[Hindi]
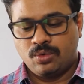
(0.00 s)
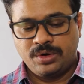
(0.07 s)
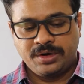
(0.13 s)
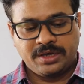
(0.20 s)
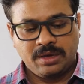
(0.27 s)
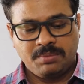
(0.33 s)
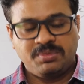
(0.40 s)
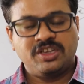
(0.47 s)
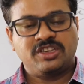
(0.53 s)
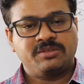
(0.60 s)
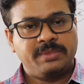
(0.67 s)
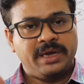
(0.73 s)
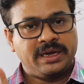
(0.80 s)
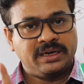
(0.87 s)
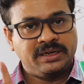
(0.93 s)
उनके
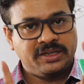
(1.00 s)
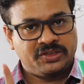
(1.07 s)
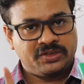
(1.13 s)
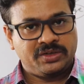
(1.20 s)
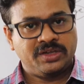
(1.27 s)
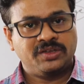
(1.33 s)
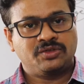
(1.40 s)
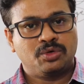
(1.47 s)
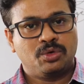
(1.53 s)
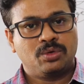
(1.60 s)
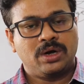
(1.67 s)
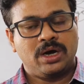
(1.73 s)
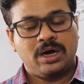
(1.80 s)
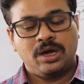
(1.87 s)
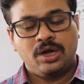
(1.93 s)
बीच में एक डिस्टेंस
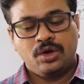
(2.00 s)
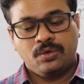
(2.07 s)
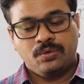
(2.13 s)
होगा